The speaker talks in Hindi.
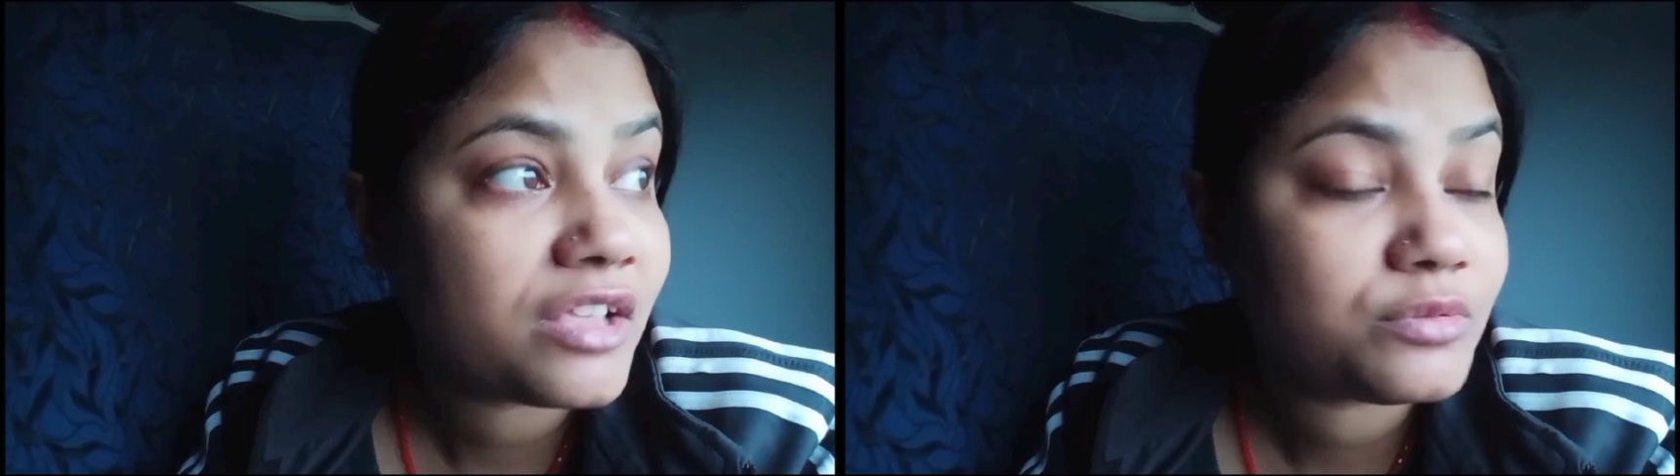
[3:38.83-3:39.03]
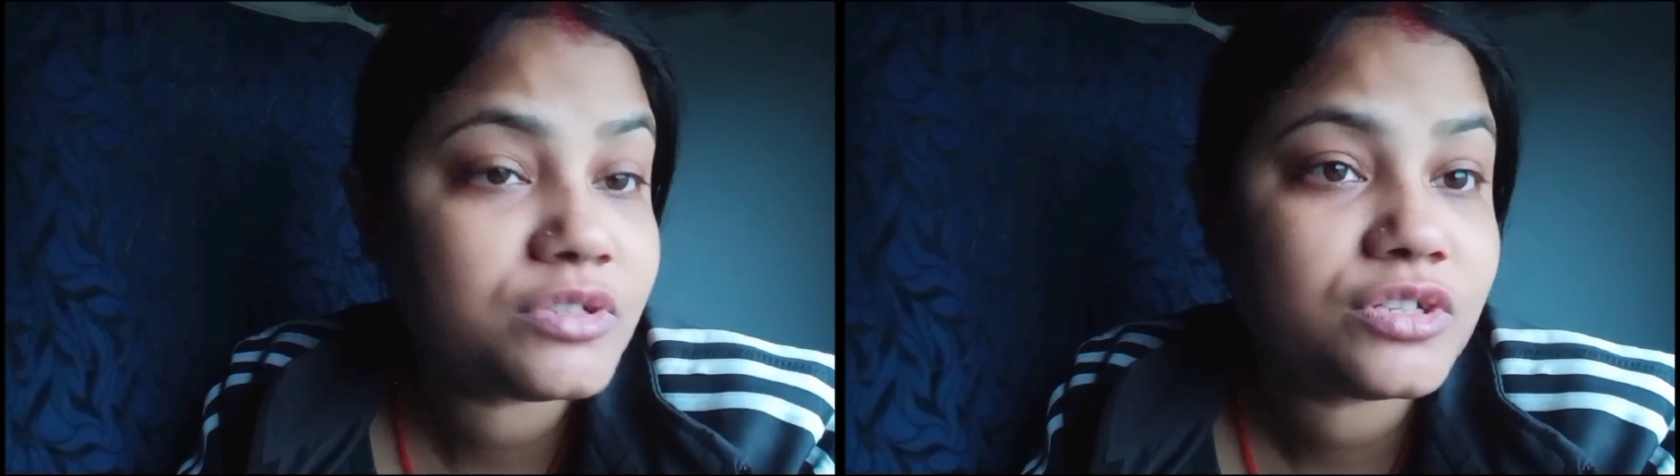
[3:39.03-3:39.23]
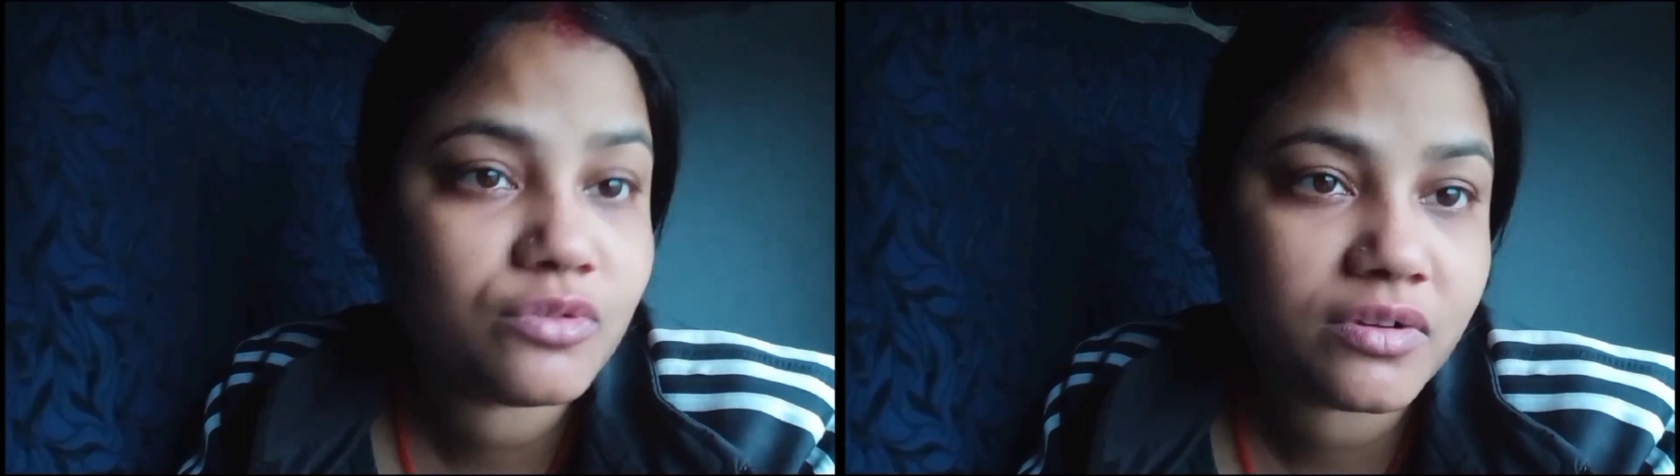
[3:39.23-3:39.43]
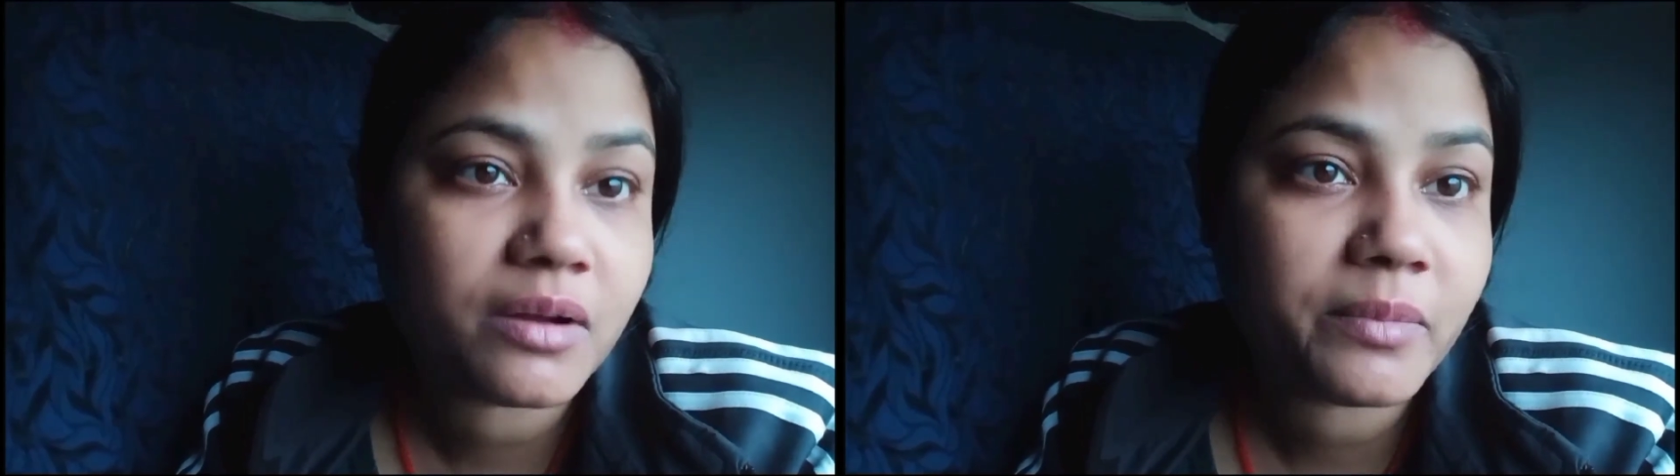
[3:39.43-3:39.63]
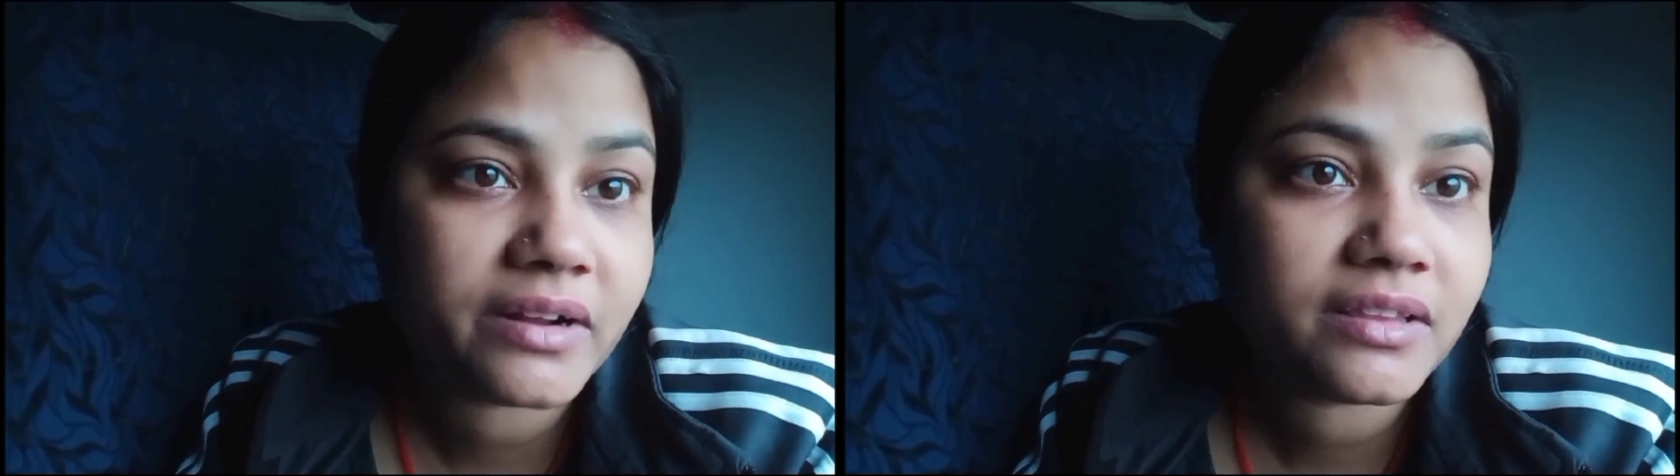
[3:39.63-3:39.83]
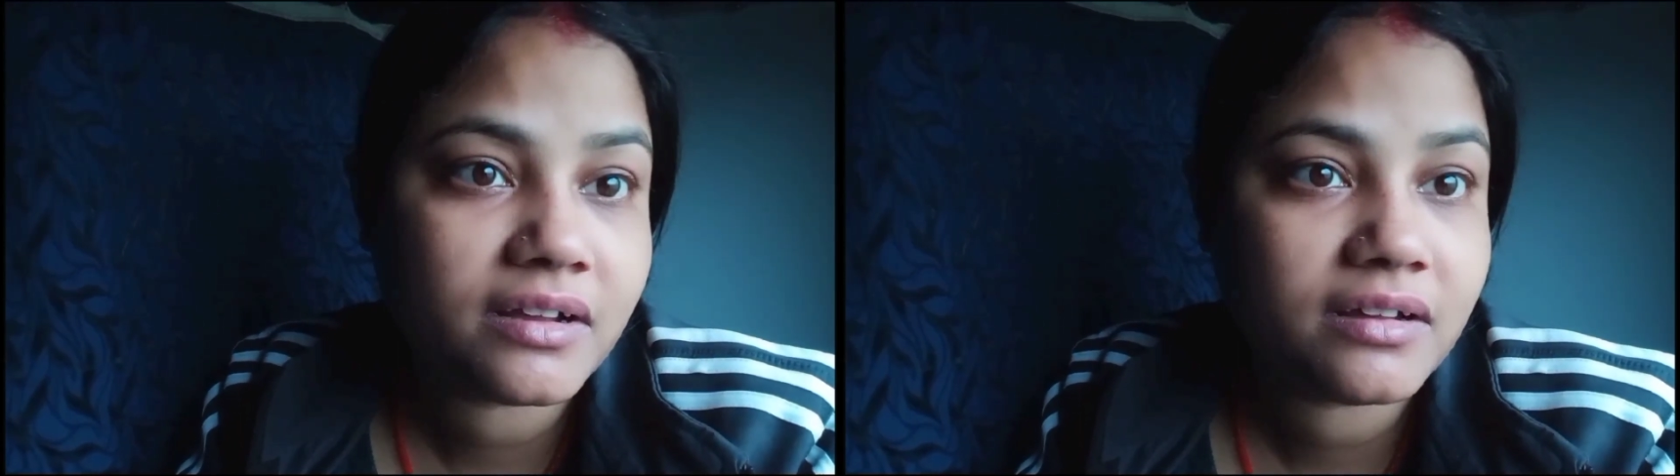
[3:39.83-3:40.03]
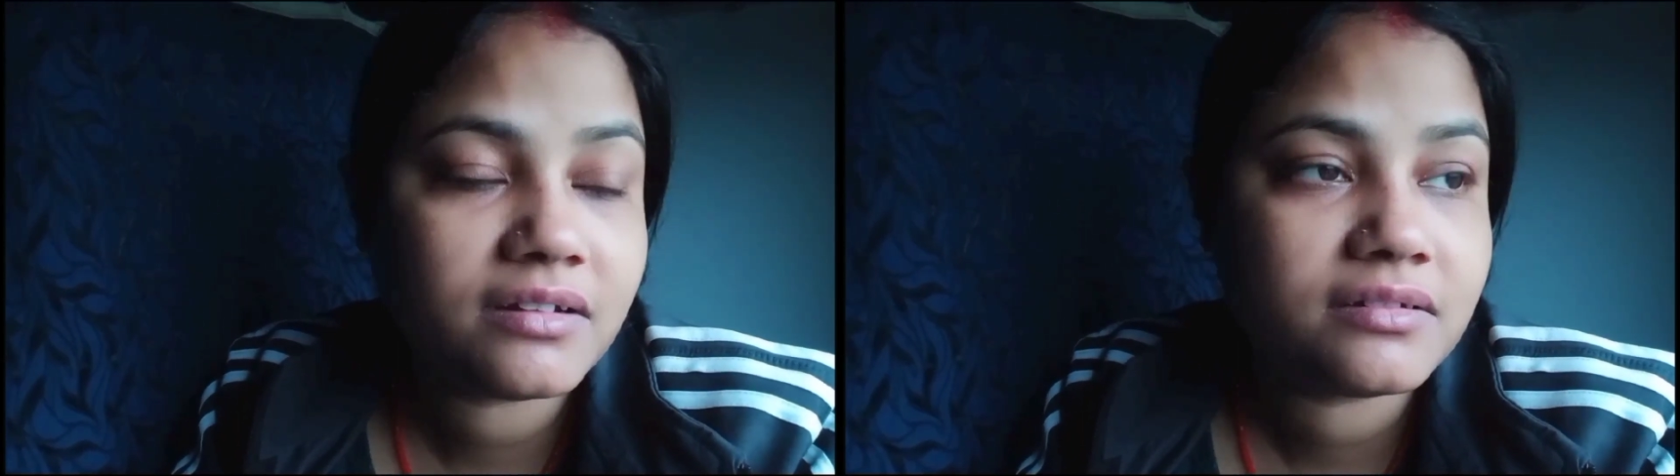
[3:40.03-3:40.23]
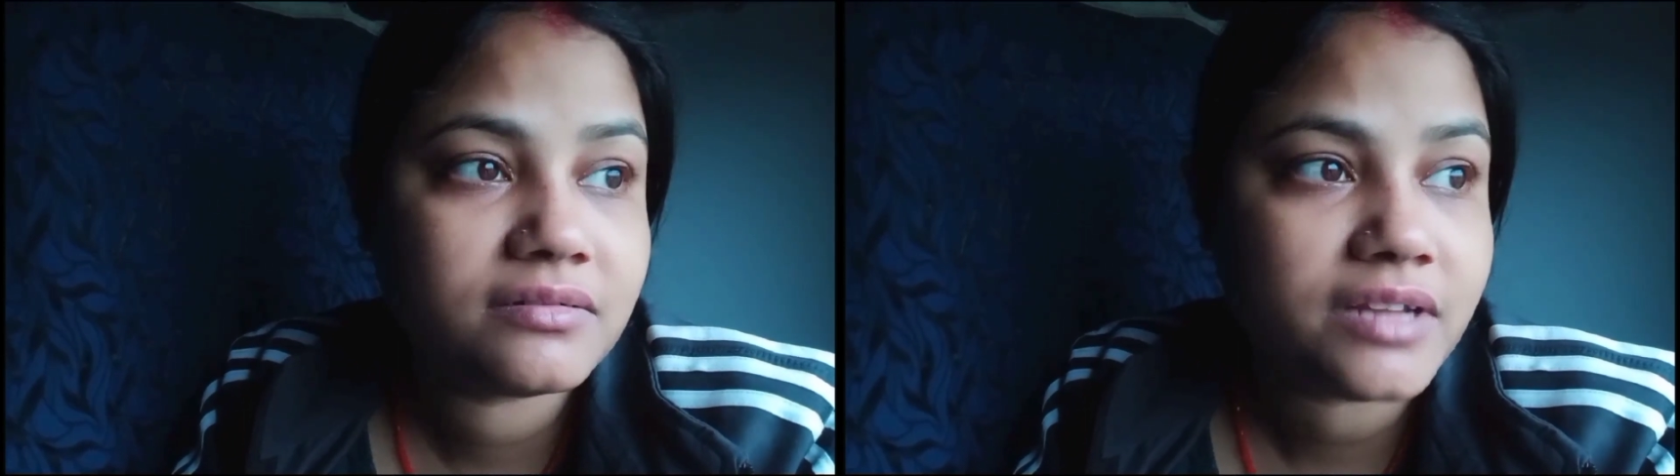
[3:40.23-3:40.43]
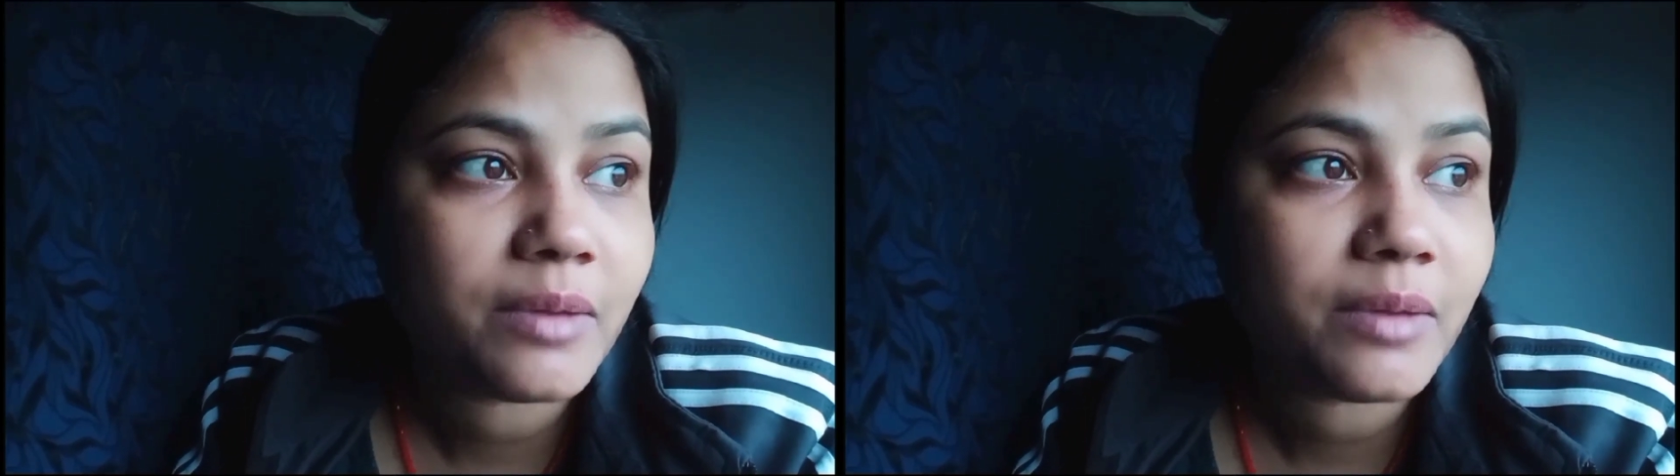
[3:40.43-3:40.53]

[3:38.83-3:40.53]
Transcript: पाँच बजे ही उठना पड़ता अगर